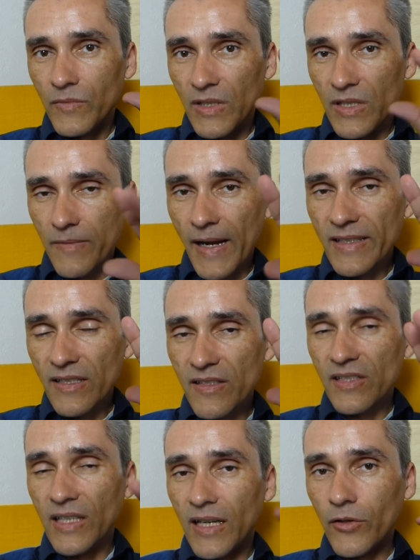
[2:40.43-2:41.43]
Das zweite
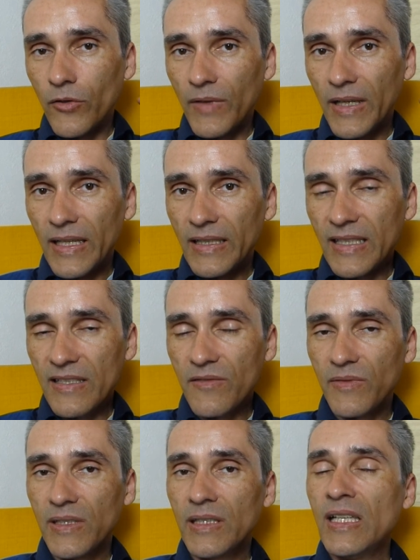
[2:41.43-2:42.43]
Szenario wäre,
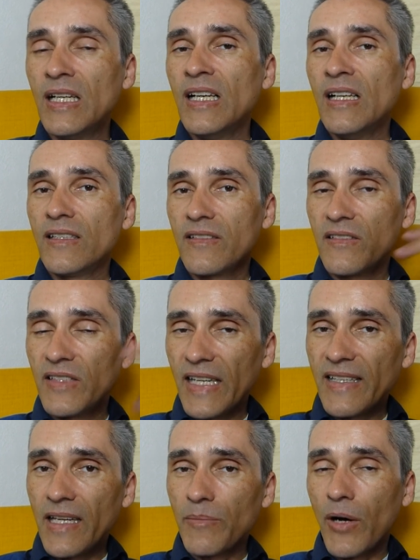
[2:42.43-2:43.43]
dass wir, dass es ein
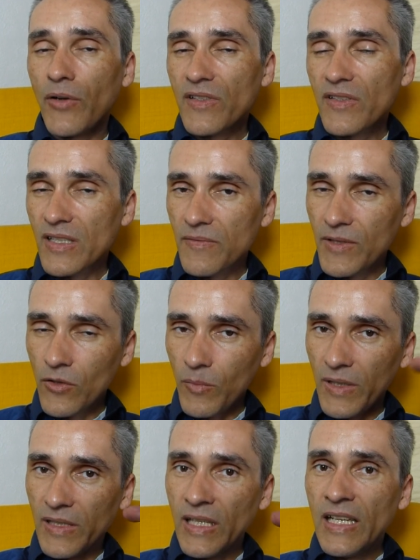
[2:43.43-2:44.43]
Dead Cat Bounce ist, dass wir
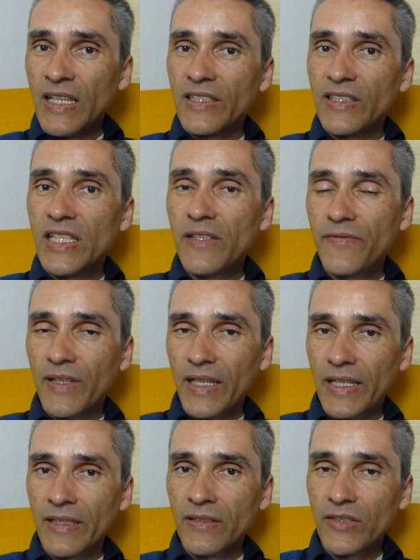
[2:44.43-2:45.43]
nochmal
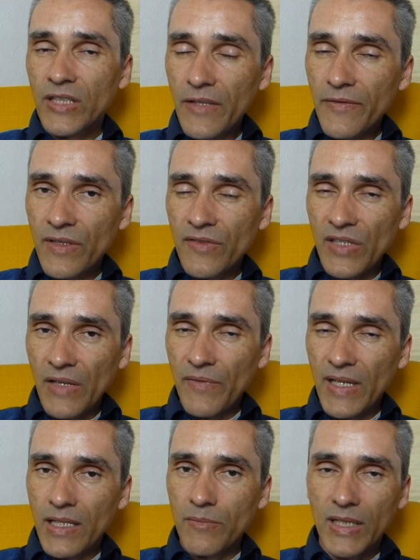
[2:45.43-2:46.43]
tiefere Tiefs sehen
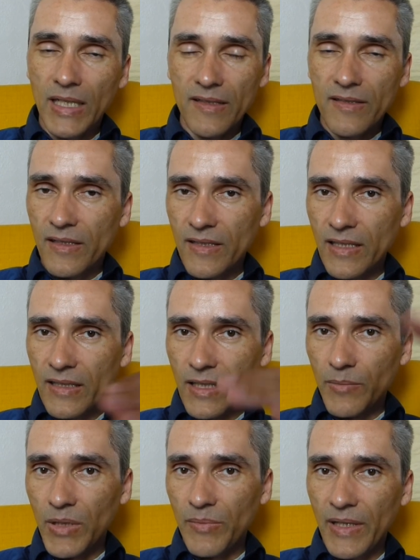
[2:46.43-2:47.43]
werden im DAX etc.
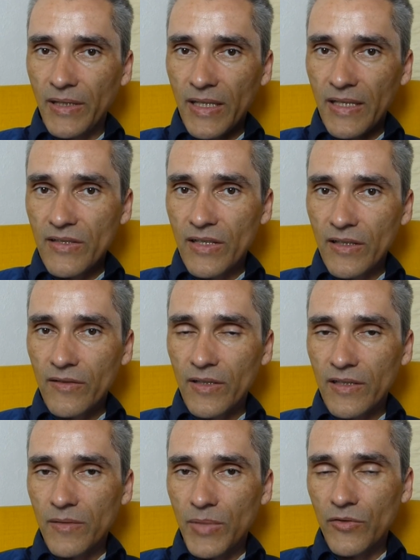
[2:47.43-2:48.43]
pp, Nasdaq,
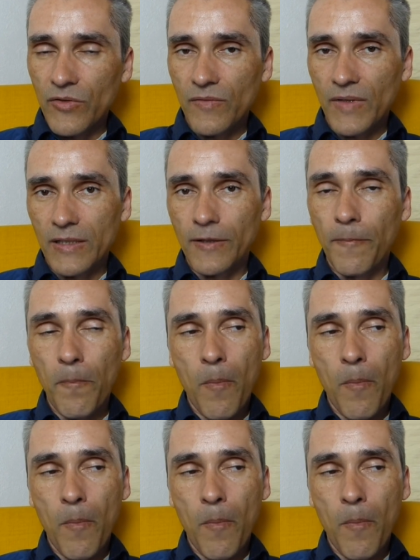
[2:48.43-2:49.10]
S&P und so weiter.